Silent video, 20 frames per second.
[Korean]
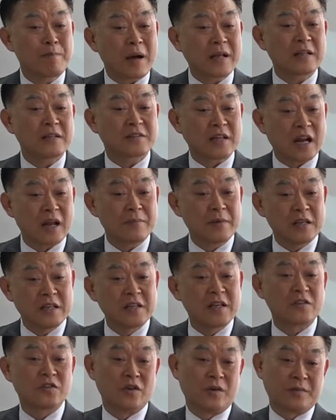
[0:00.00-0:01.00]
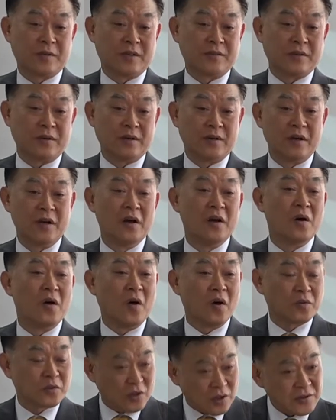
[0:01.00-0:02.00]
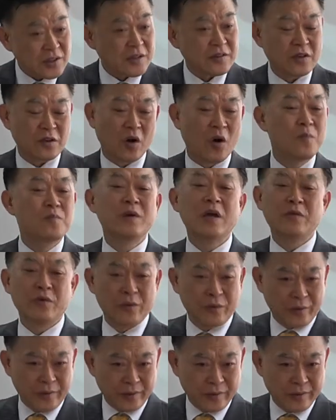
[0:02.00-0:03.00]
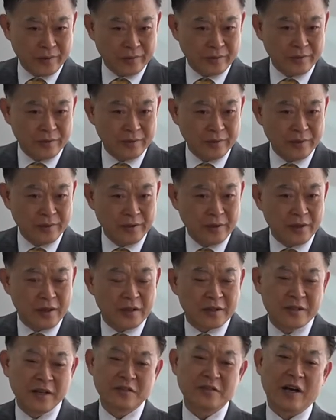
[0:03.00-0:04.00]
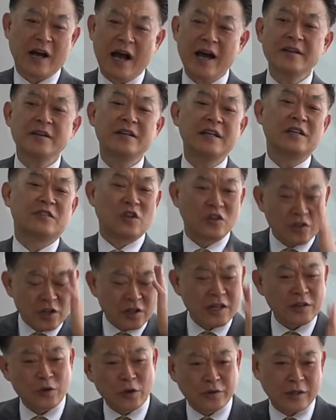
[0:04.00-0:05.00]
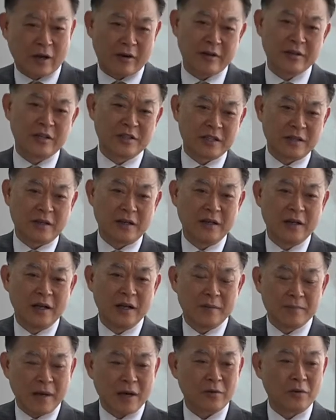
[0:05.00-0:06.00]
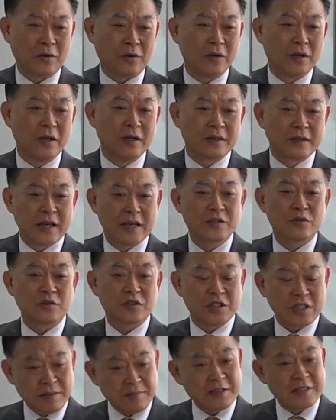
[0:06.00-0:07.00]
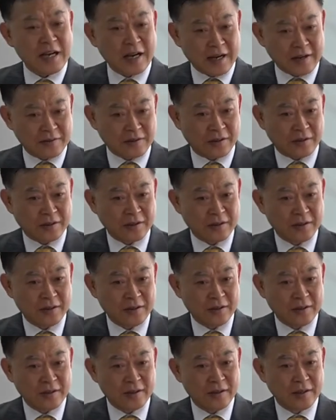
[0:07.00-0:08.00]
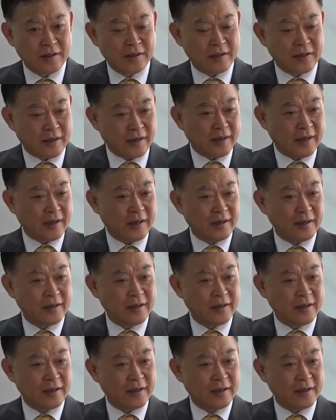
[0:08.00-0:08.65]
빠질 사람이 있겠어요, 없겠어요? 어, 천사들이 없게 된 거예요. 그래서 하늘이 정결케 되었다고 하는 것이 바로 계시록 12장에서 예,